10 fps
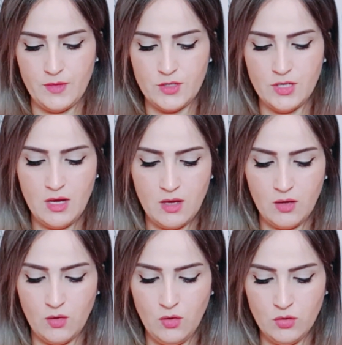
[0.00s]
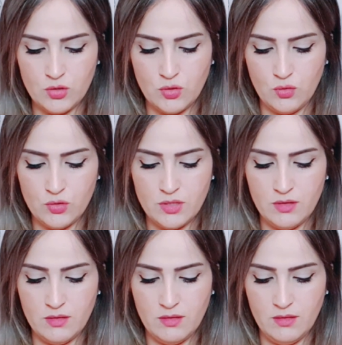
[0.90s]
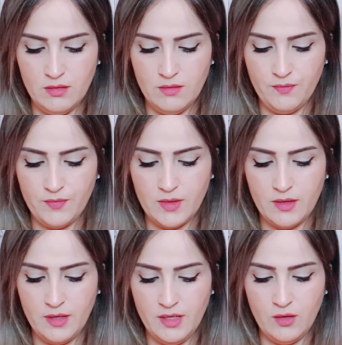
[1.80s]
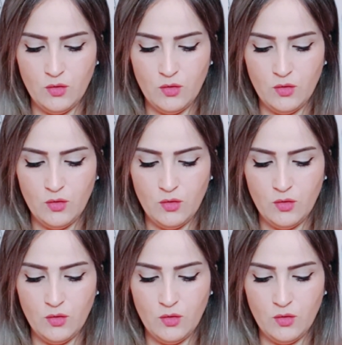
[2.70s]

جا روز روز يعني